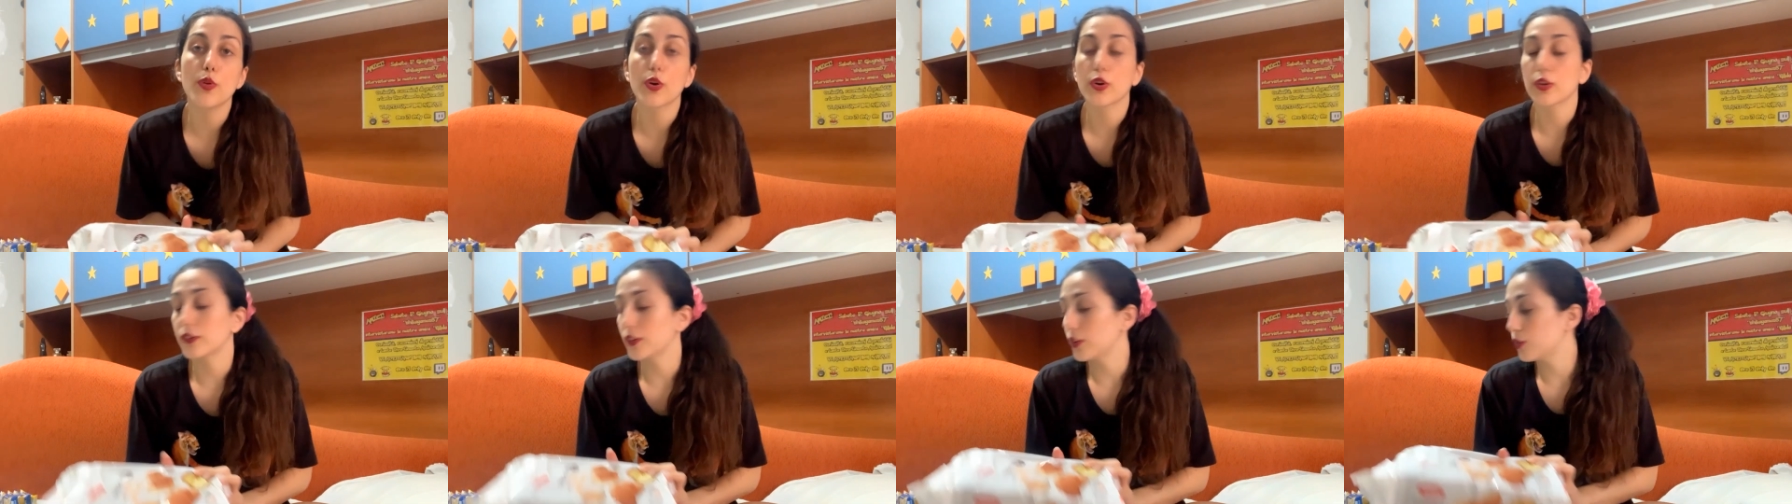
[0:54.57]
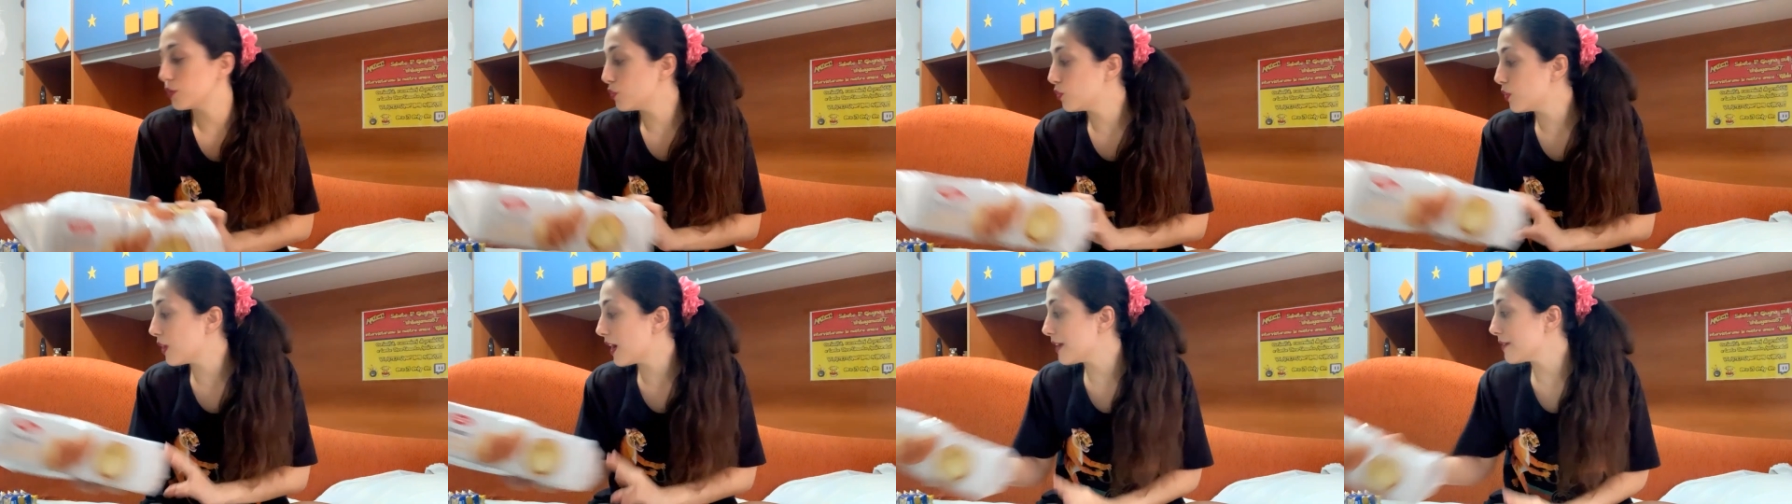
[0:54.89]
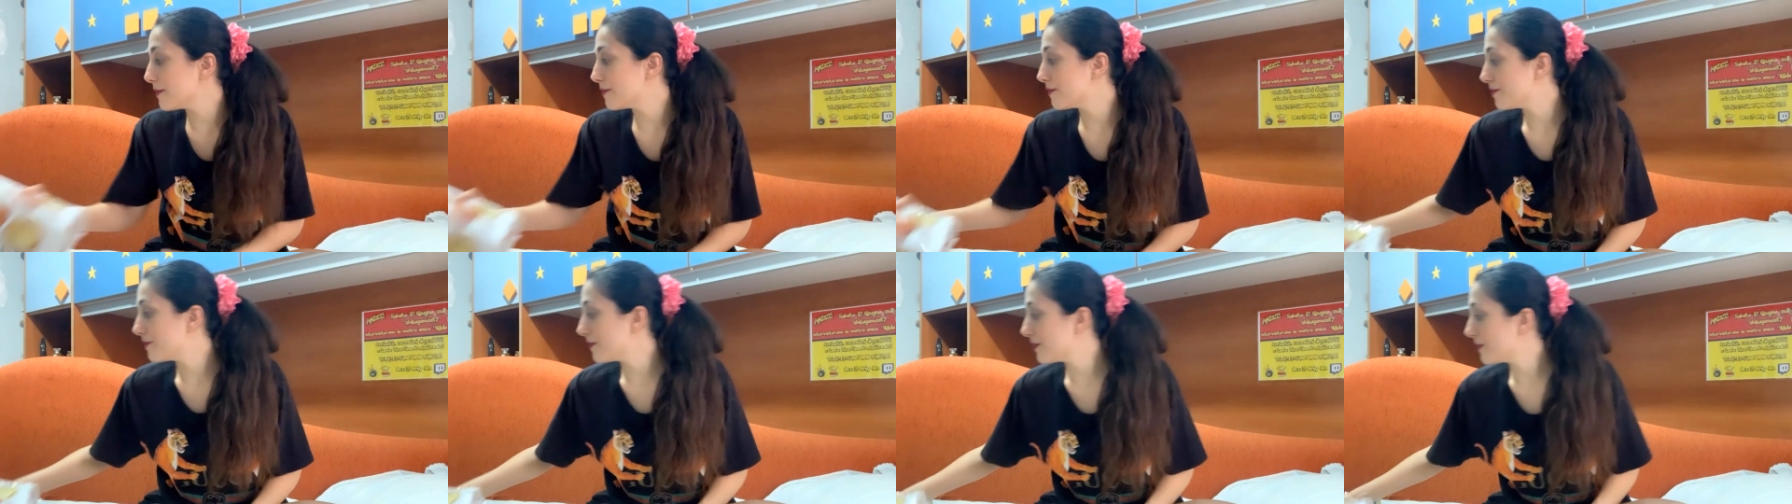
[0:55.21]
di due?
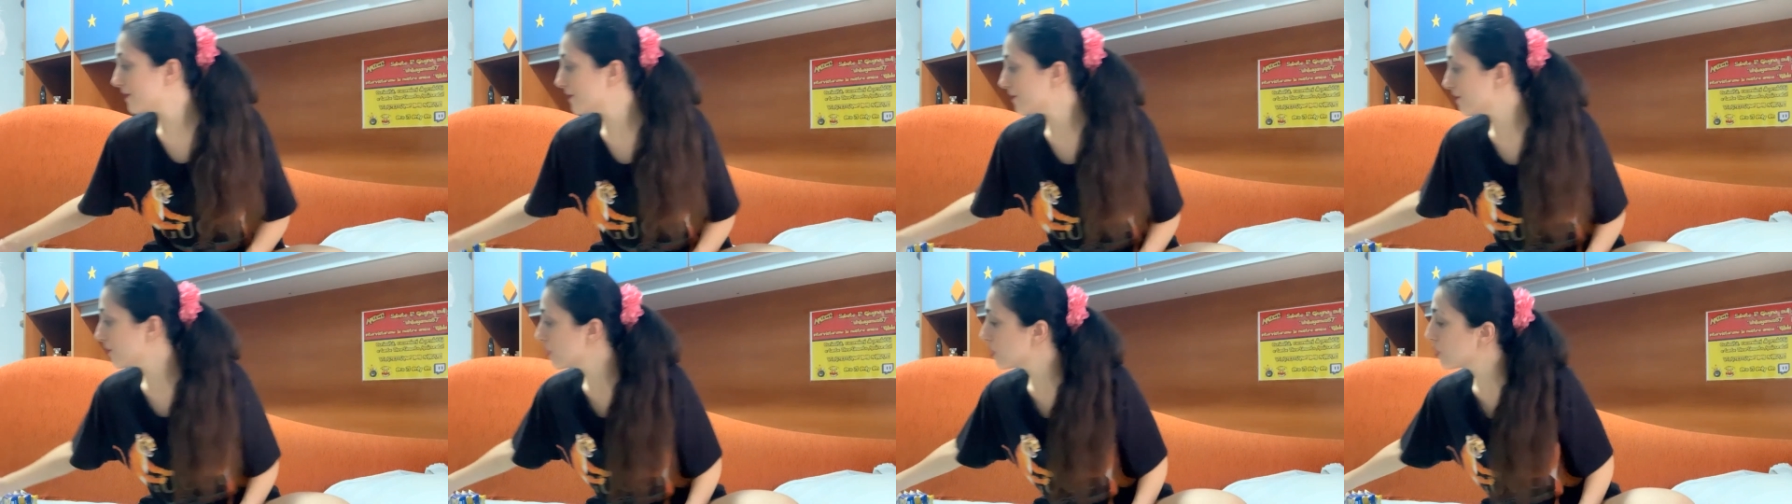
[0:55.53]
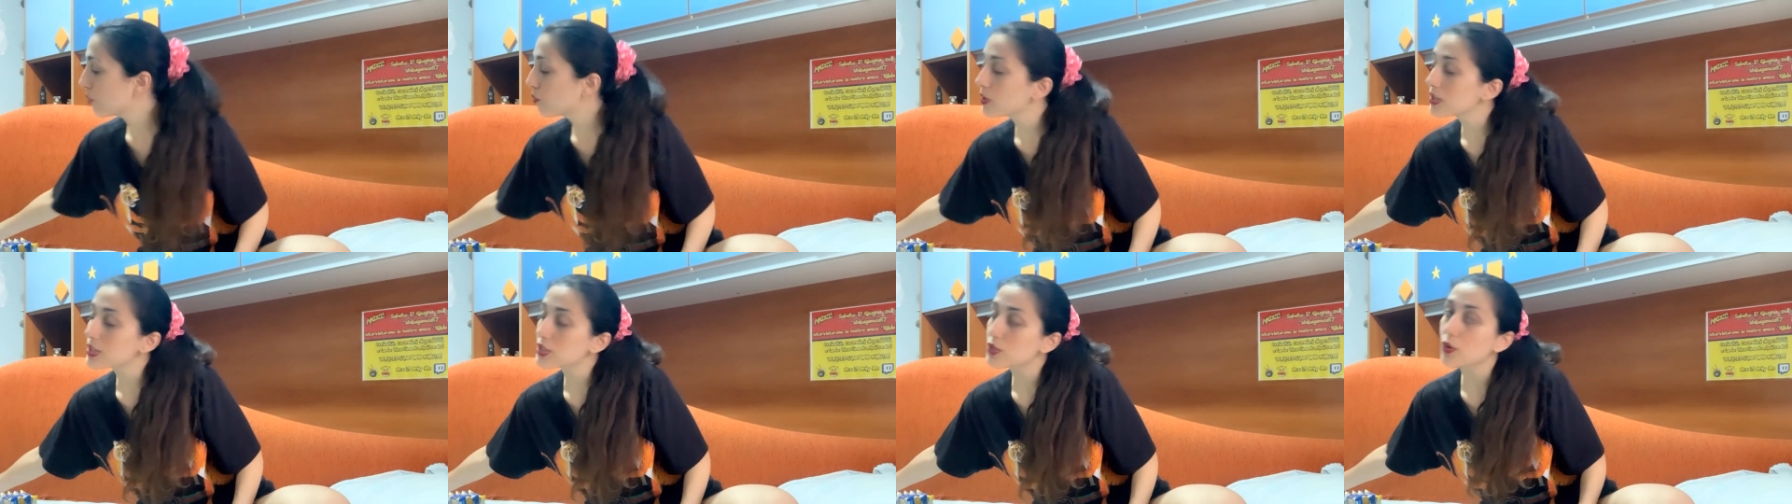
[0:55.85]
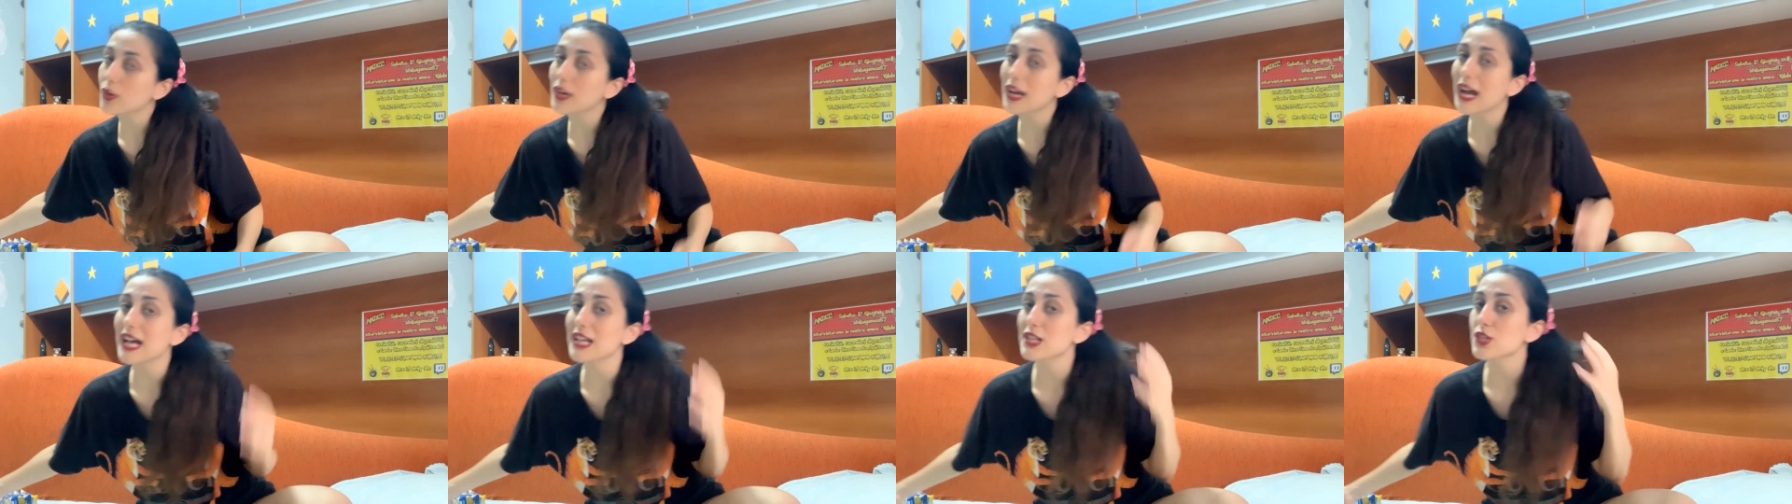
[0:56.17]
In questo
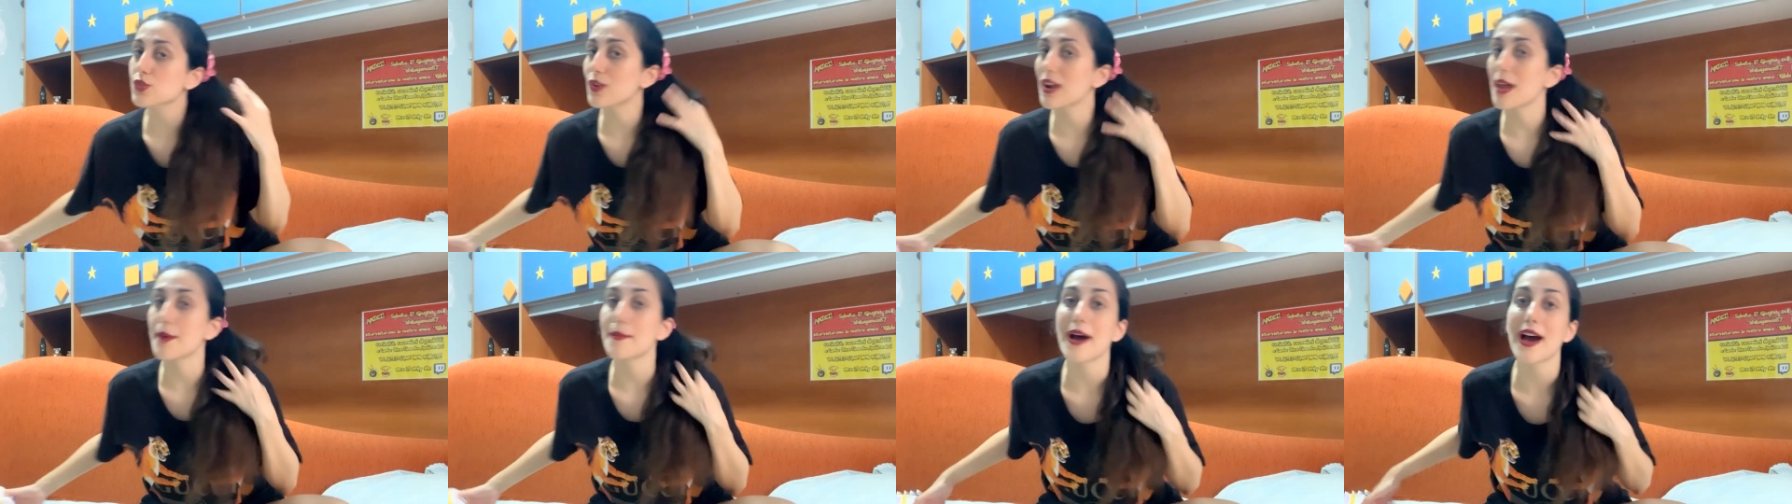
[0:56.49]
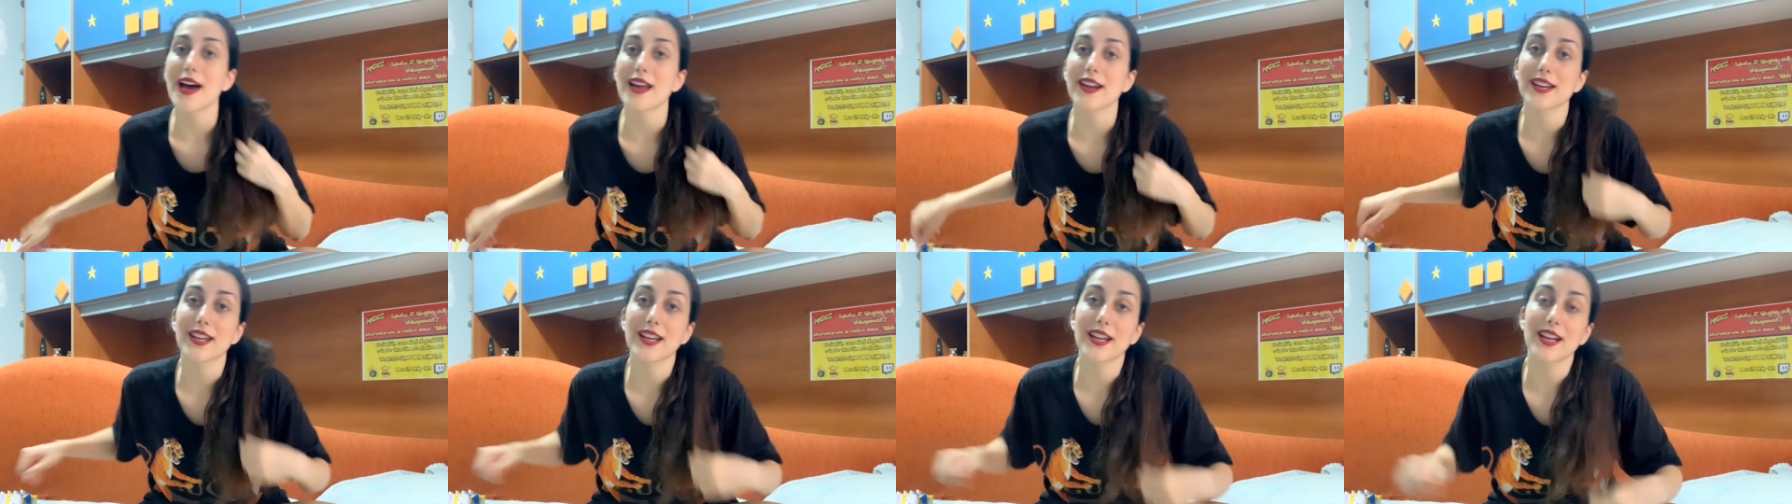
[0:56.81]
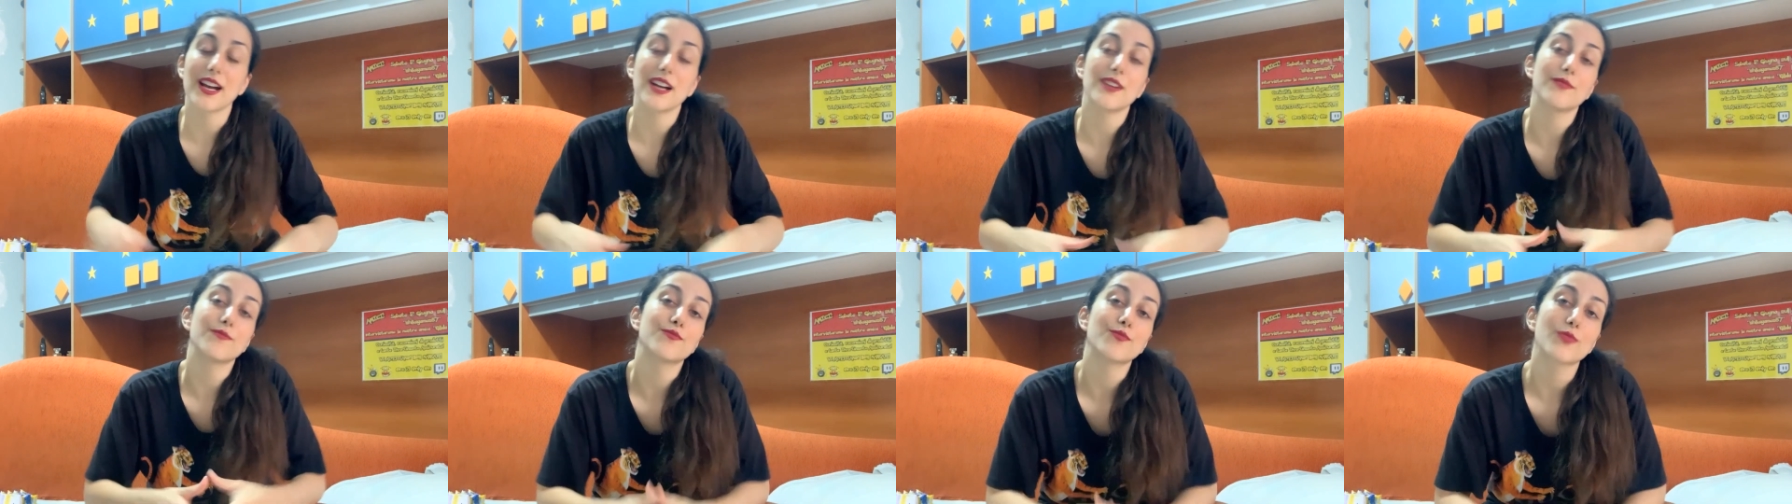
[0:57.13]
caso la
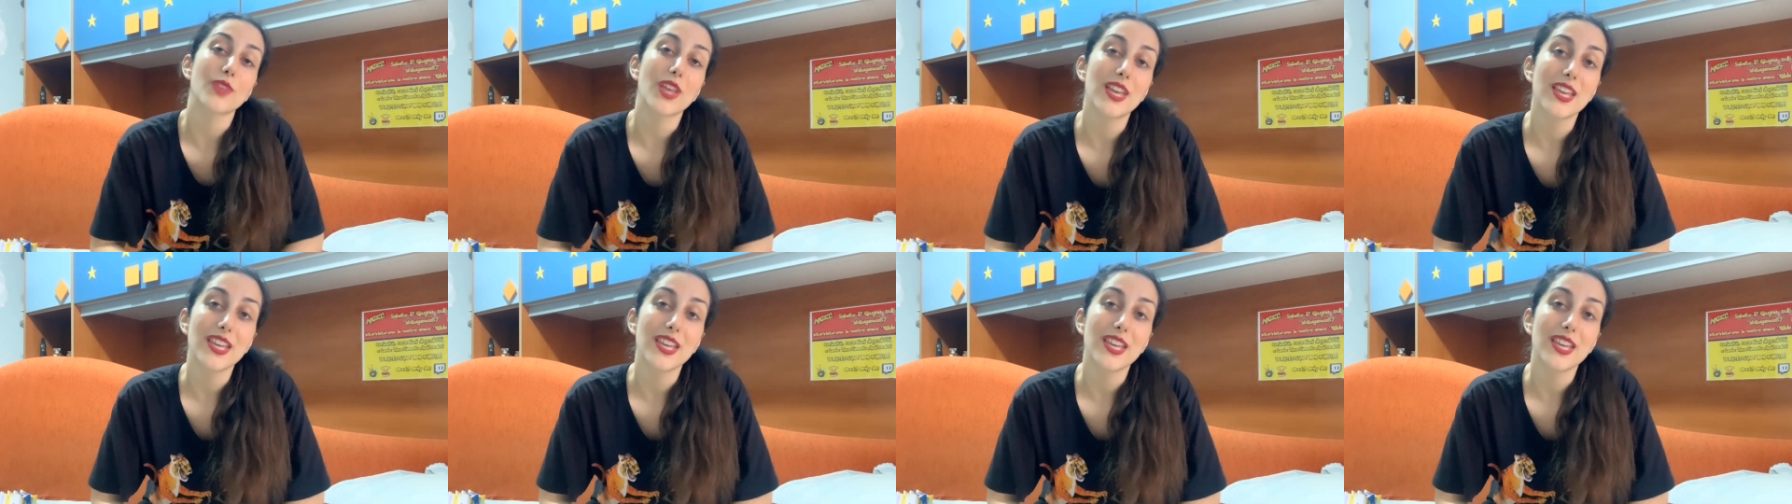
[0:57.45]
marca